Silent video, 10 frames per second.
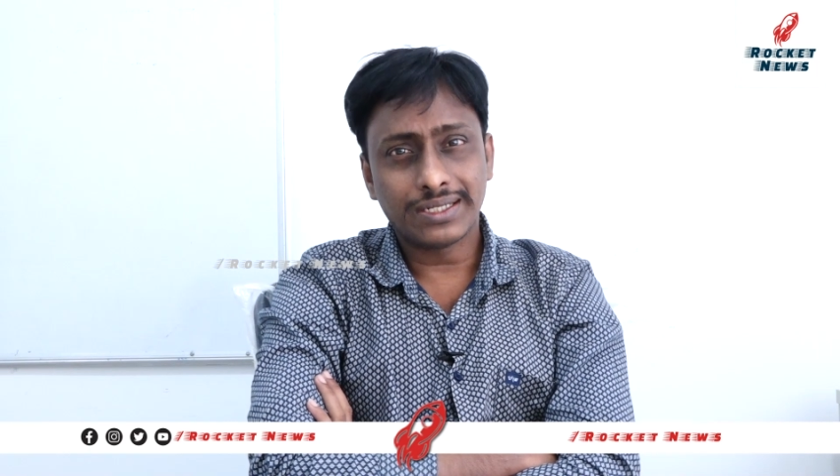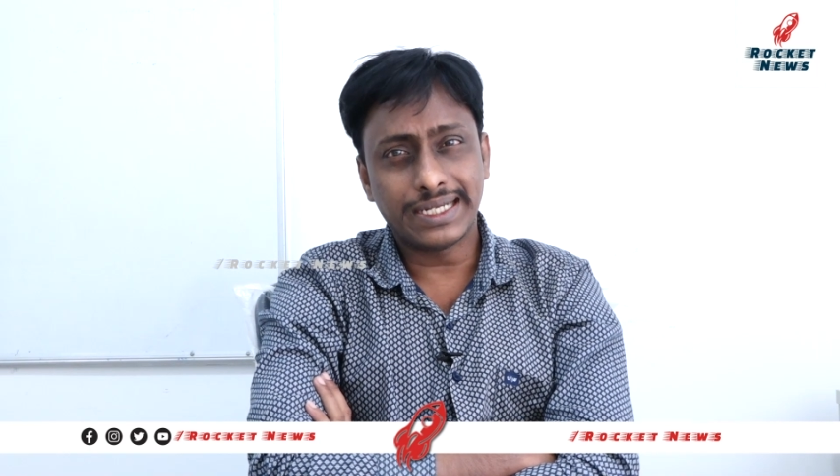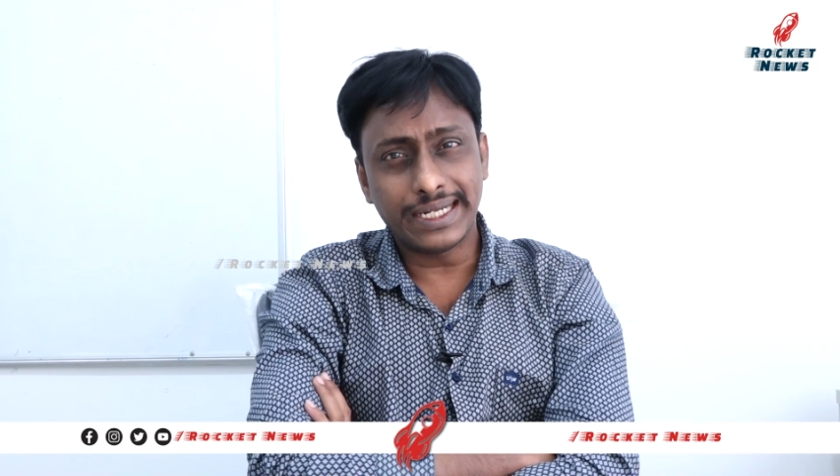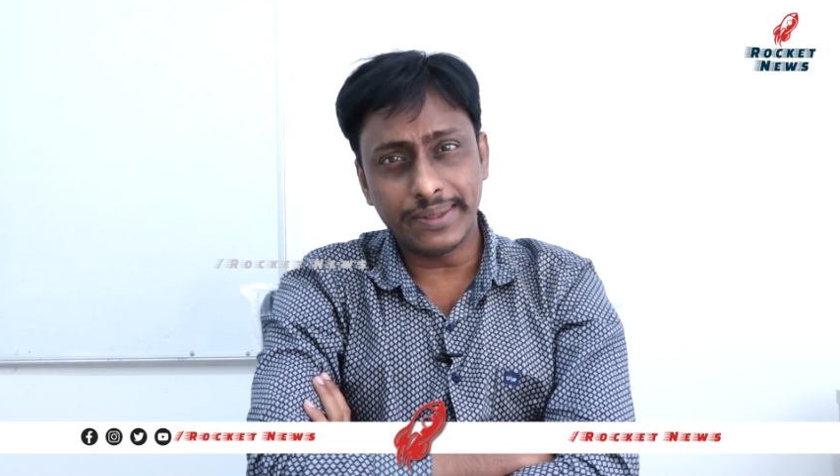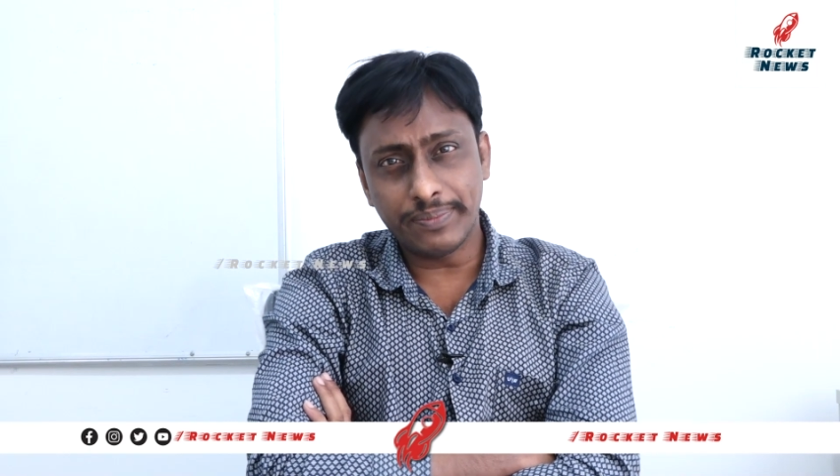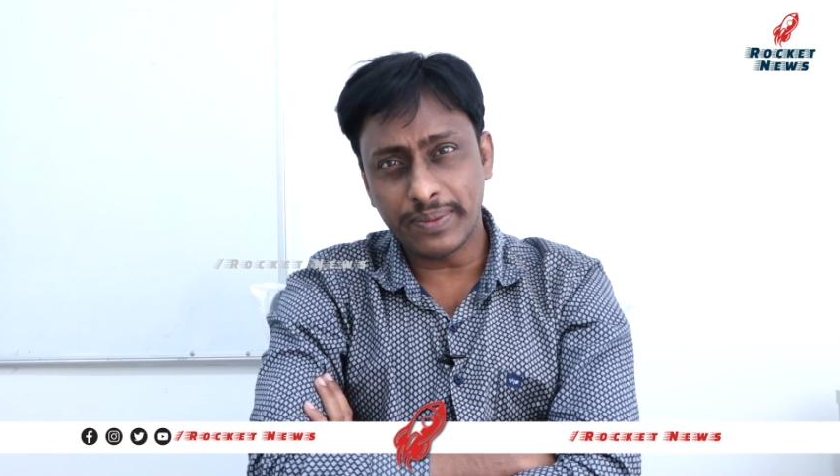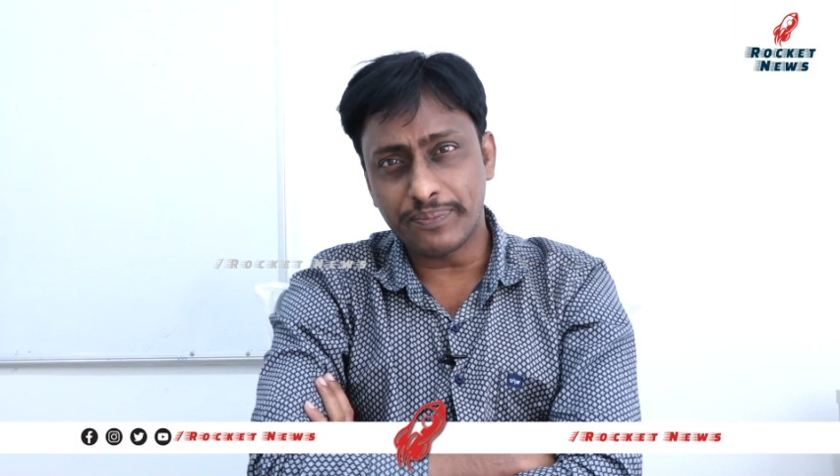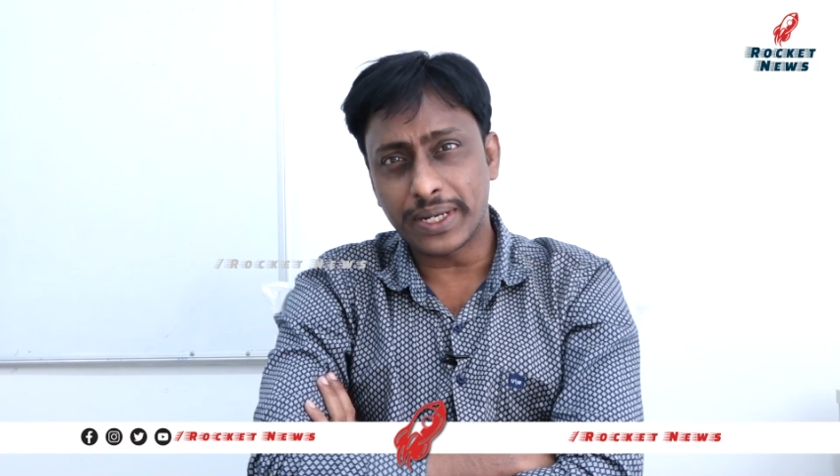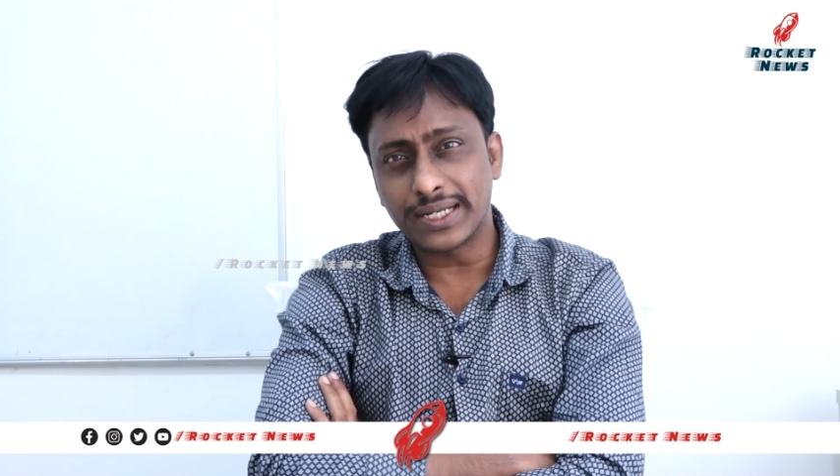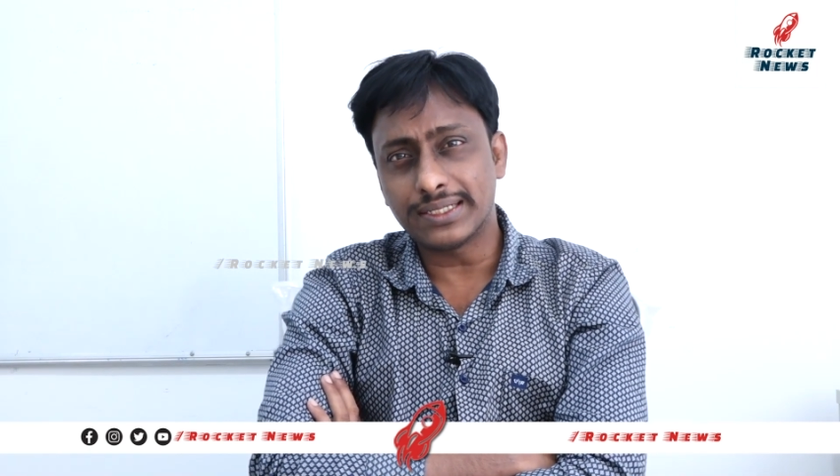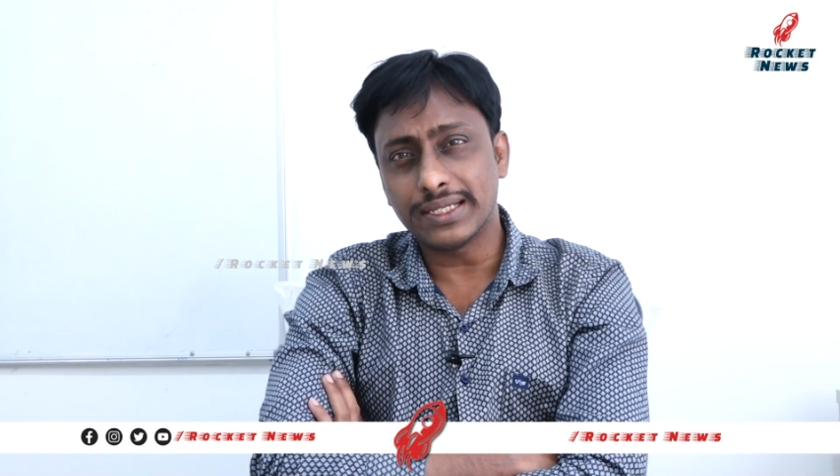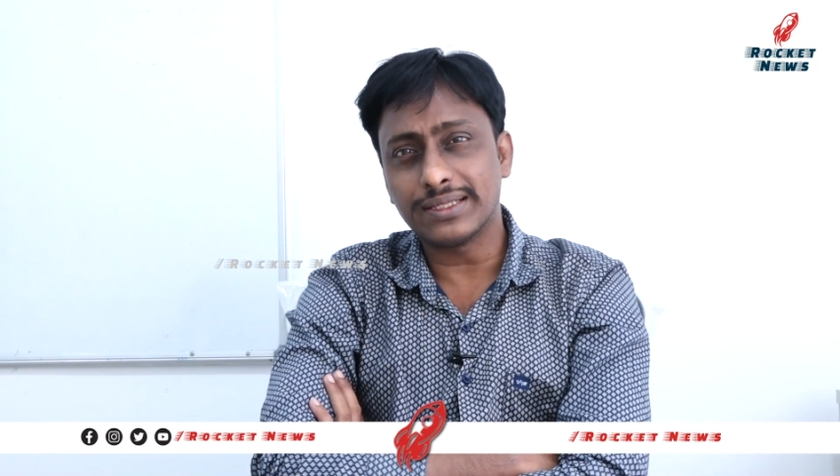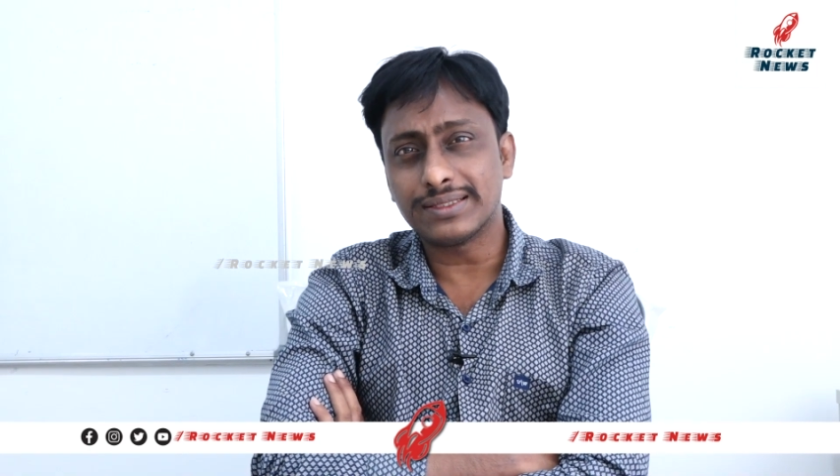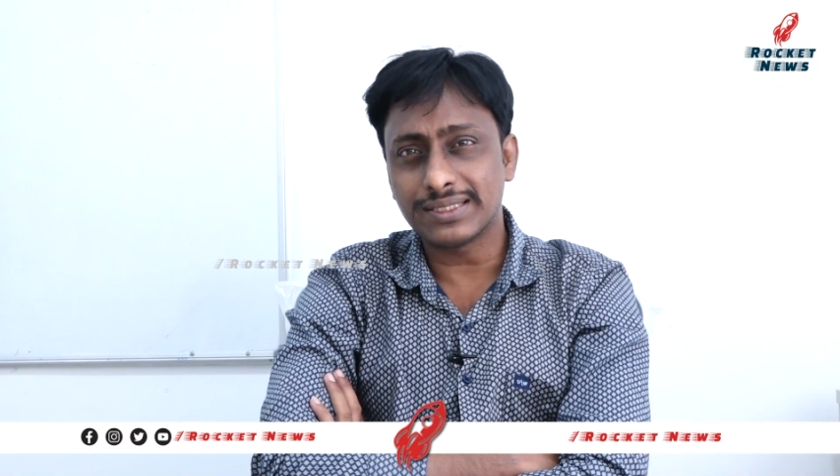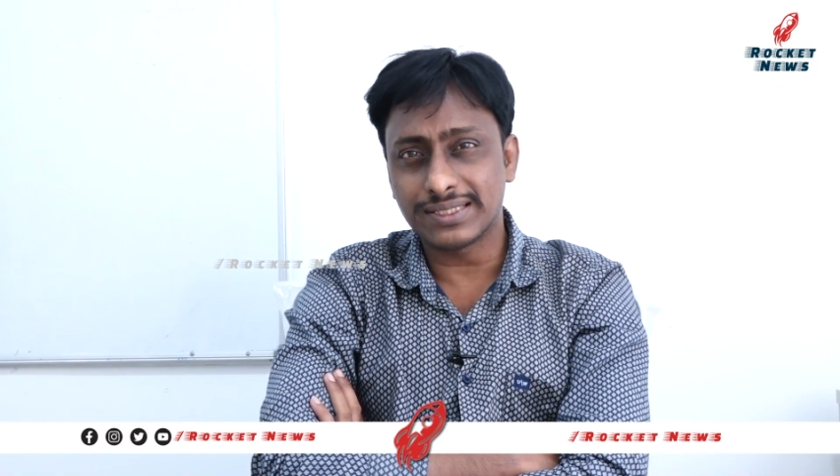టీడీపీ పార్టీ
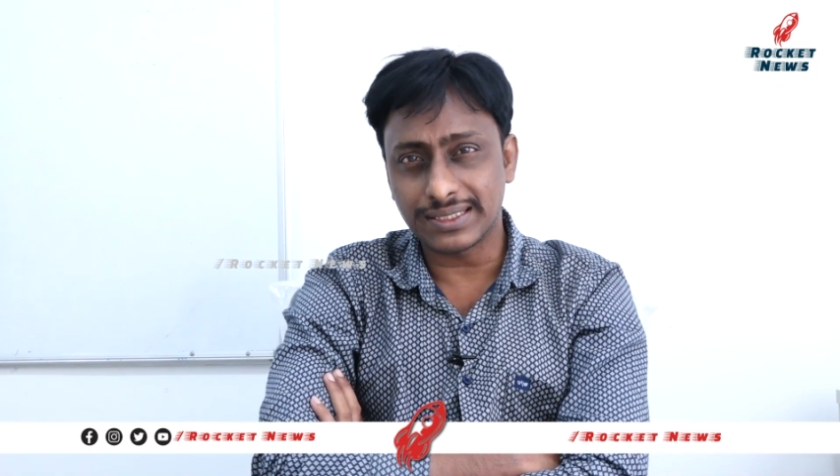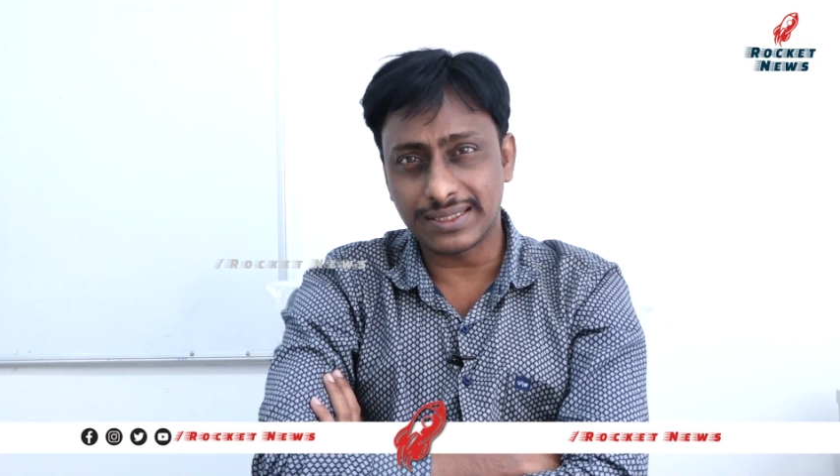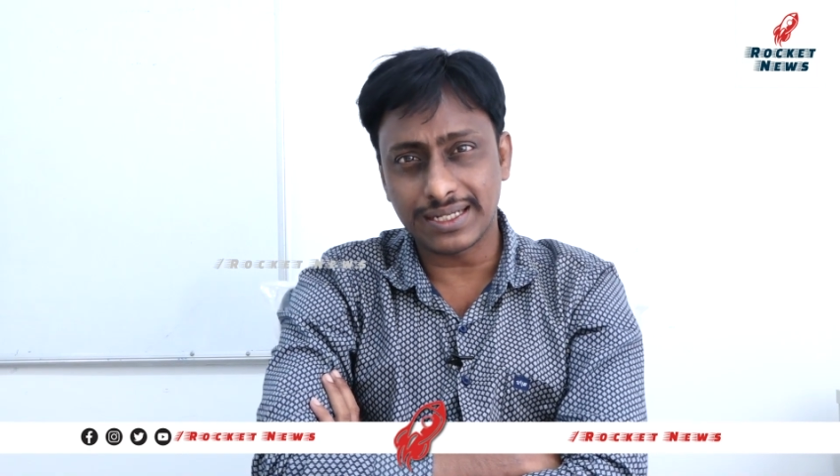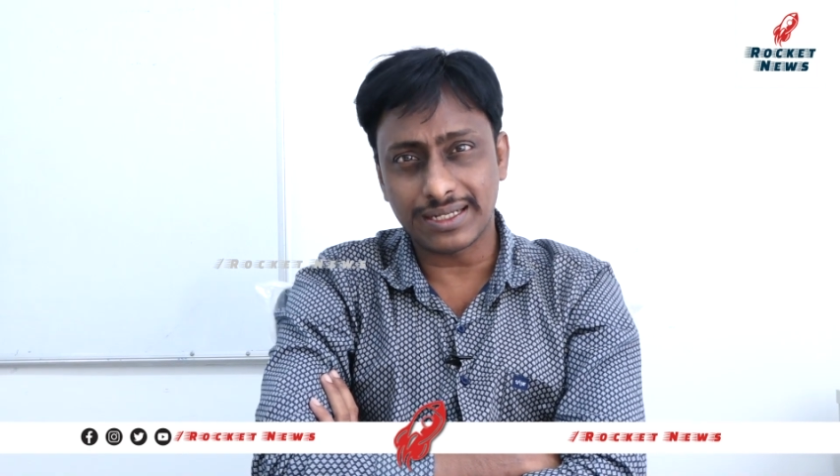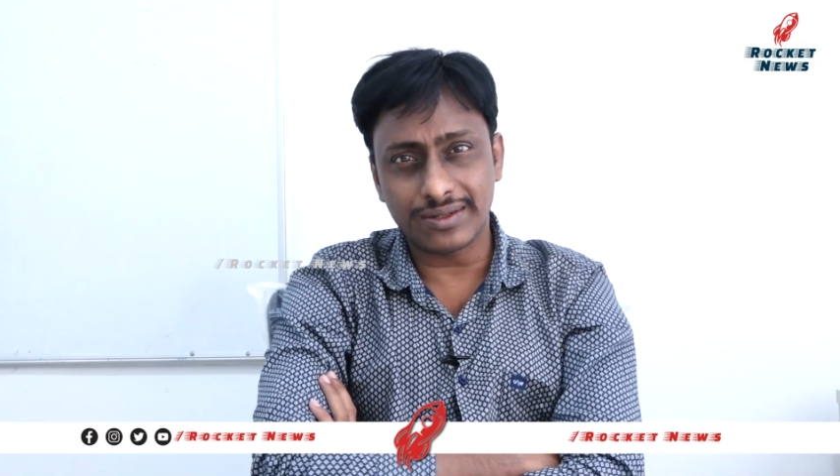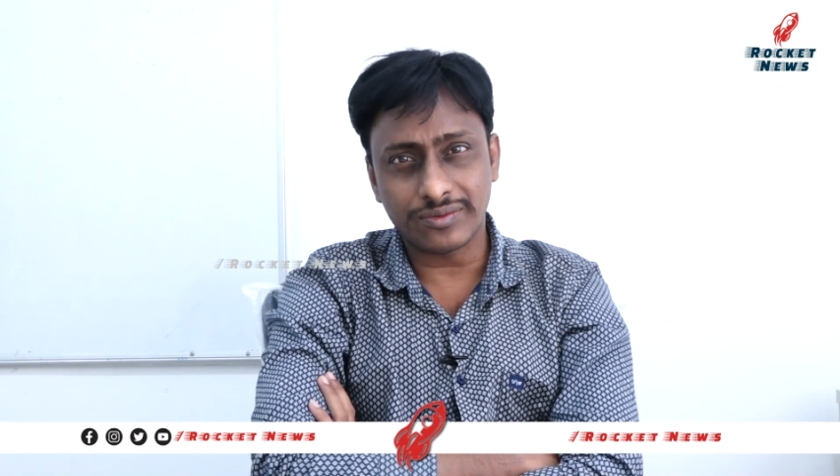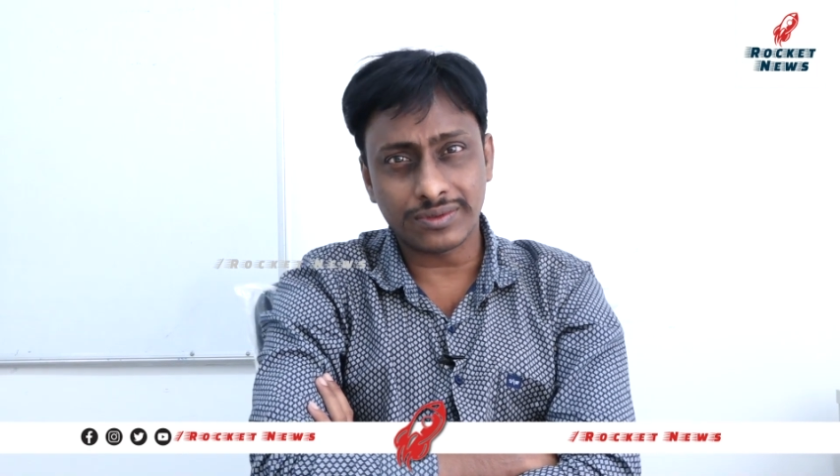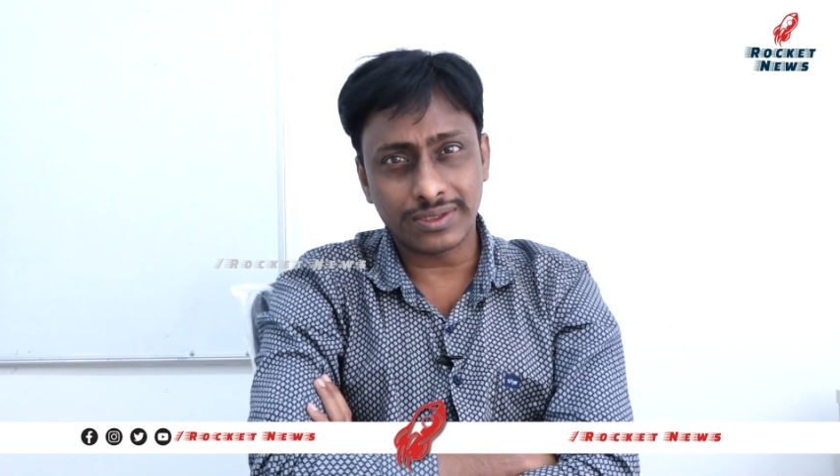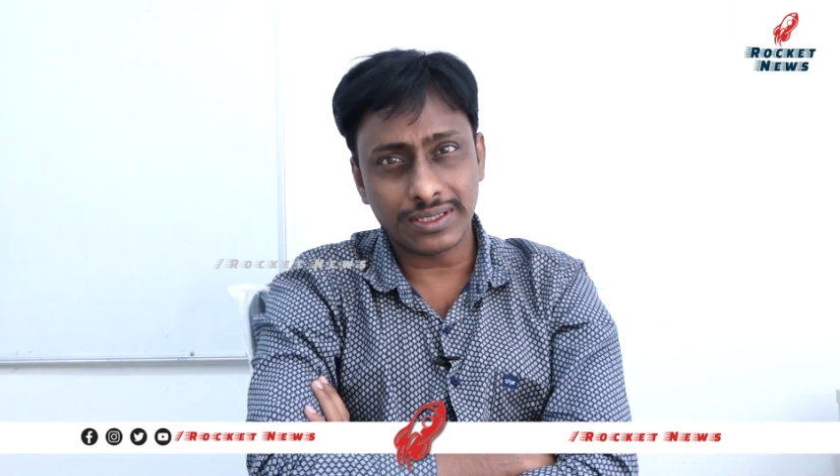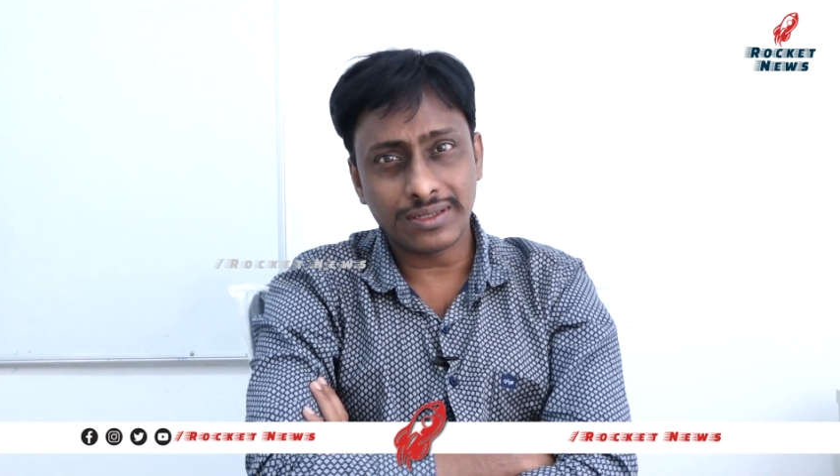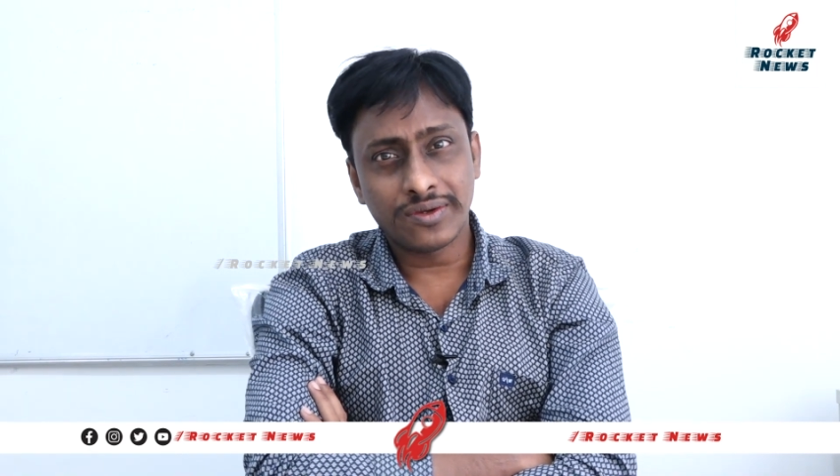అయితే సిద్ధంగా ఉంది